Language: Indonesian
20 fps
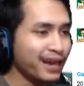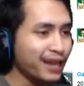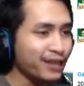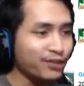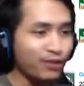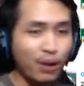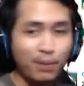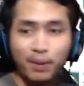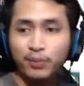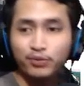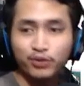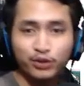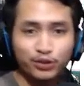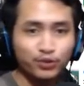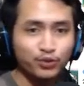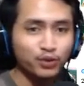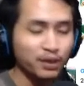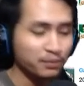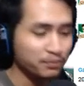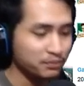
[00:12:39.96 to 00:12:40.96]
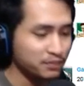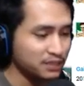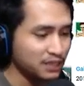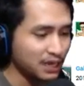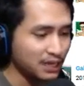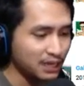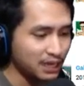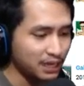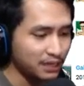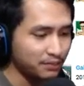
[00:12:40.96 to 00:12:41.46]
atau apapun itu yang
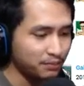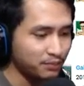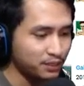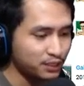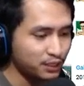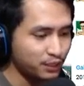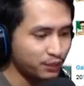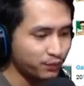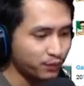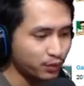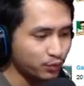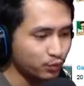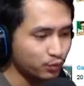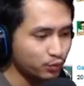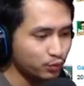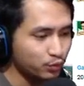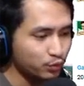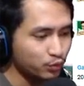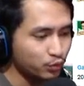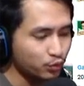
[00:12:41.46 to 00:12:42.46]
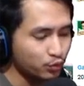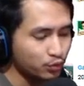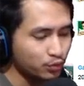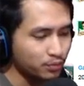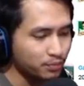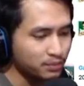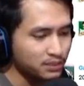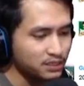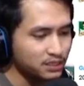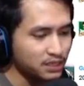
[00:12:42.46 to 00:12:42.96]
misalkan bersifat untuk
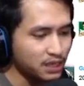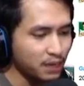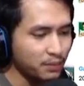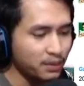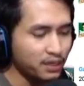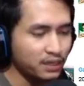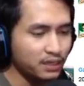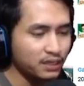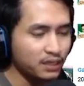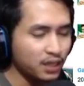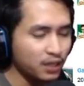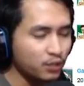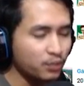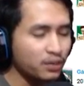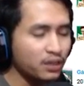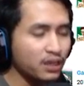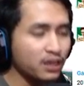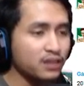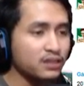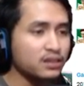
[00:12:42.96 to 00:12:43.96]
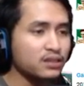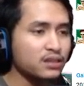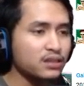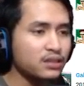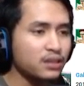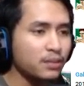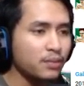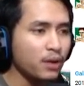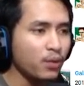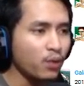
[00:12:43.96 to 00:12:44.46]
menceramahi kita atau mengingatkan
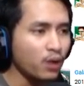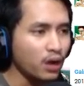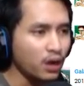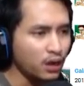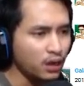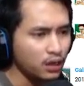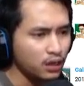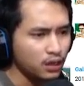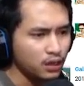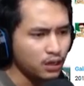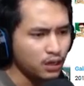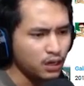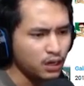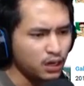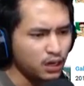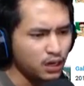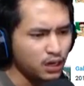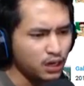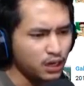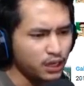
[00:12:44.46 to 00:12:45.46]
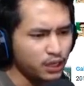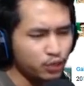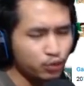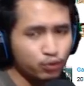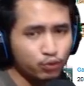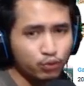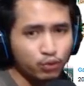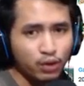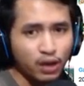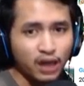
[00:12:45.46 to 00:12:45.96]
kita bahwa uh,
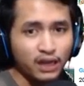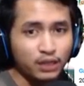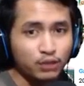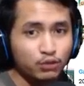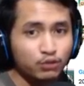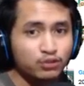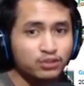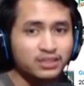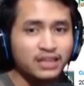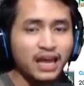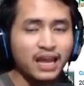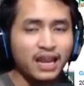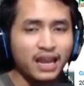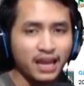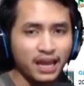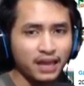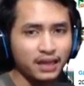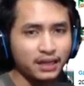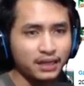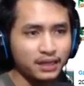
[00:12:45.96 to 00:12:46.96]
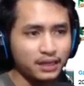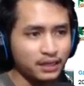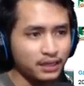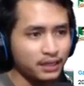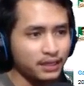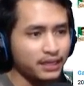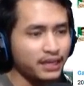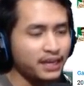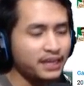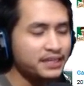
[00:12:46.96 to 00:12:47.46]
itu hal itu salah.
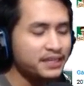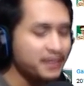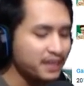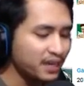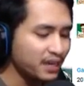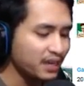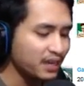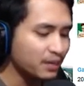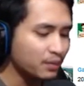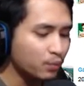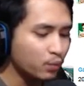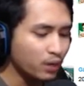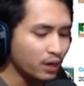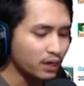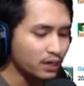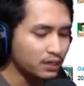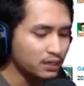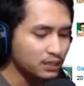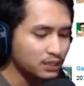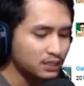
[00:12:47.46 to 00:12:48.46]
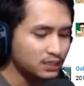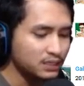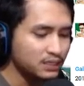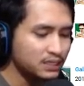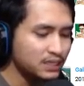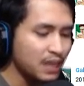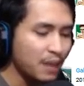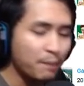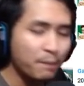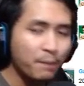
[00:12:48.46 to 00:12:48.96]
Yang dinilai kan bukan
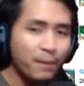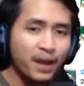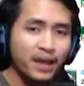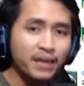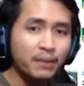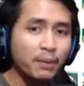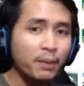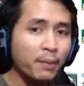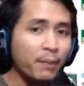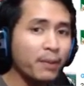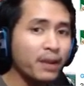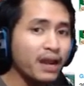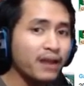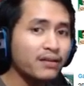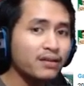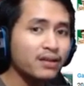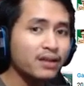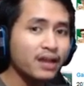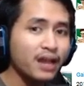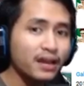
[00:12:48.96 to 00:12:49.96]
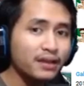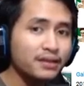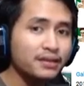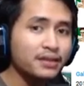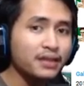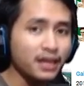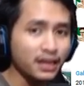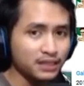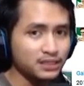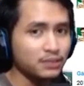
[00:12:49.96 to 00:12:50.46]
siapa yang
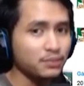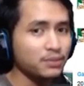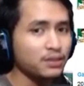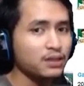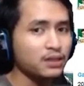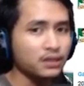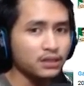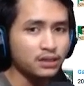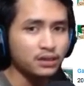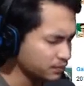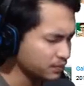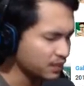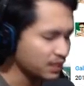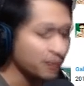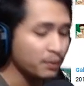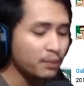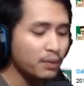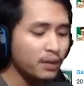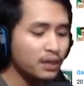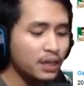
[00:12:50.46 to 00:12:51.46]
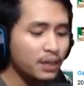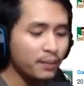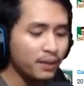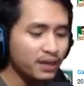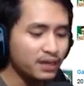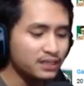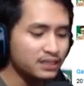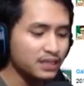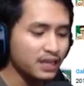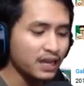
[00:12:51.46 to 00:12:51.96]
memerankannya sebenarnya, tapi
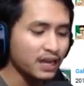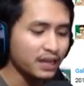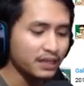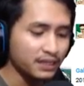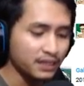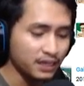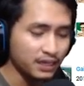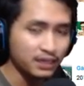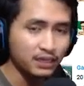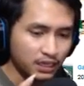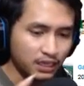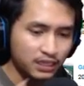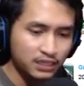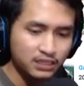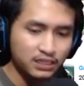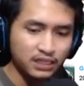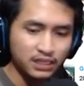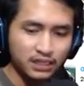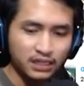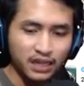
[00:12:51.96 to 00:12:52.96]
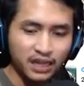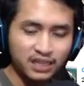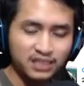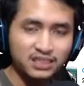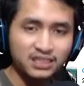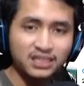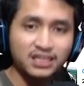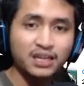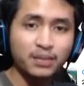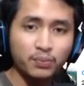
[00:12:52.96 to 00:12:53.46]
bagaimana caranya isi dari
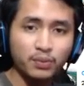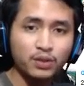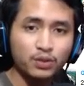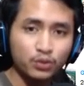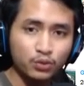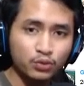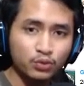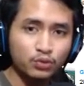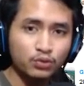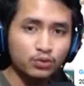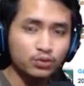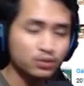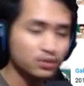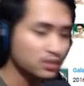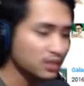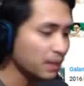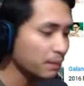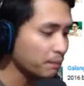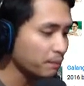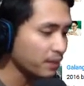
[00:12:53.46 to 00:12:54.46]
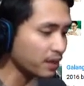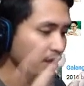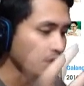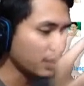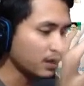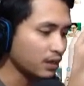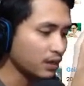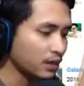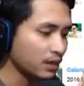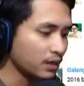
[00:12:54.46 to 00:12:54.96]
skrip itu sampai
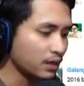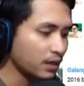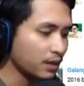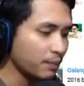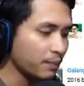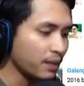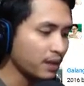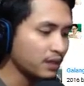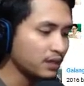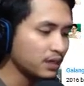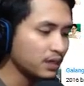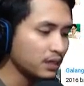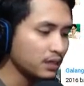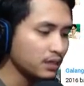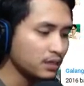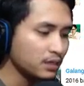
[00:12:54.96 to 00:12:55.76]
kepada